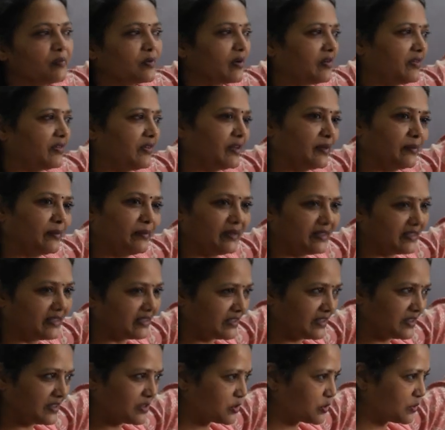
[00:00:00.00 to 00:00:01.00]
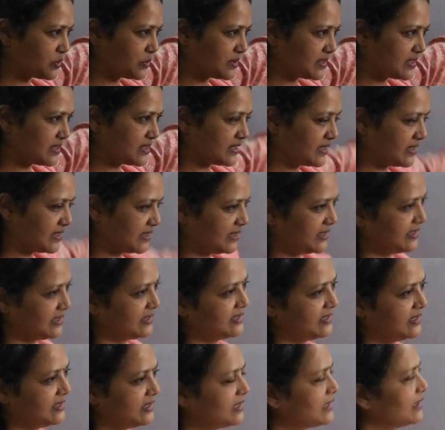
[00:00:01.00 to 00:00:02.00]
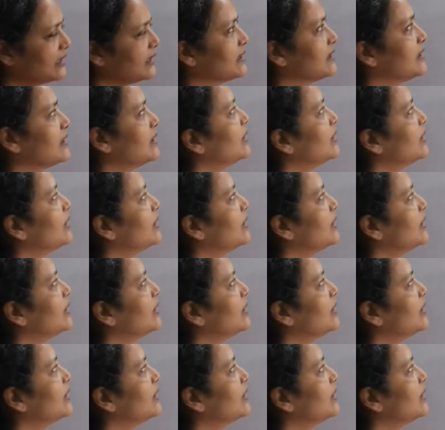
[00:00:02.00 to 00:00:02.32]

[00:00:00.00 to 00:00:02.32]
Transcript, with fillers: प्रॉफिटेबिलिटी रेशोज़ ठीक है